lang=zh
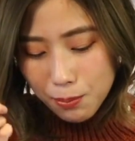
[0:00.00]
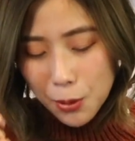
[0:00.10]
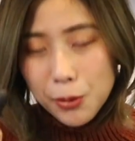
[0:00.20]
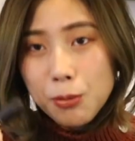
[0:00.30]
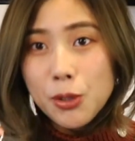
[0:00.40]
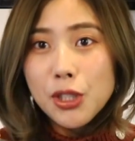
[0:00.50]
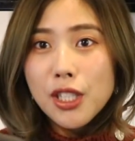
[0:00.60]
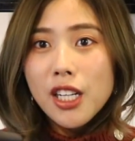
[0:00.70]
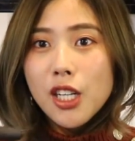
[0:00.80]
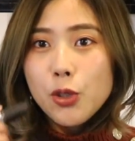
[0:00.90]
没有那么
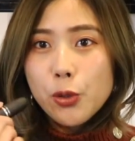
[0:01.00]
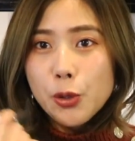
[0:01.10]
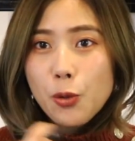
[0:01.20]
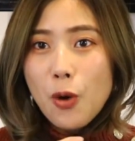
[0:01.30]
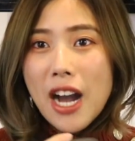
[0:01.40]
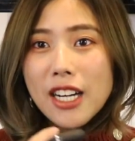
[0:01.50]
的容易滑，